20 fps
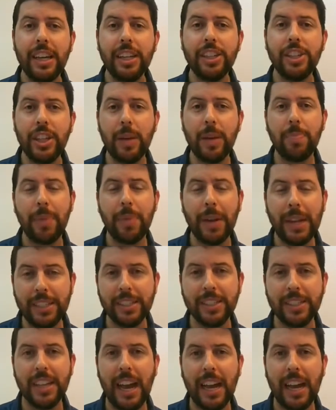e de
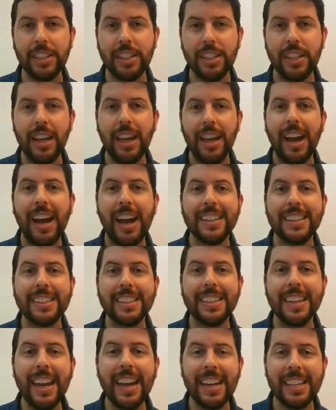aprendizagem há
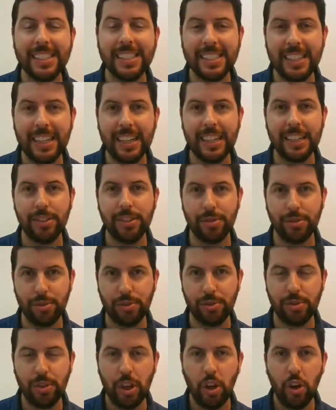13
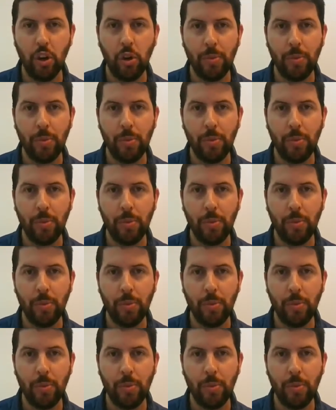anos.